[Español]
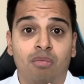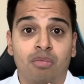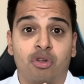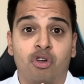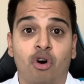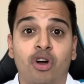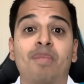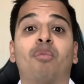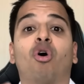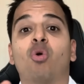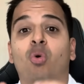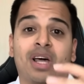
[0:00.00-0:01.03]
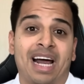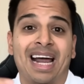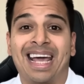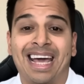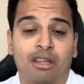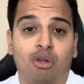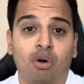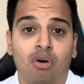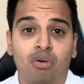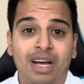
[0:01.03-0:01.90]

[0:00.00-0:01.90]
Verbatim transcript: yo involucrar esto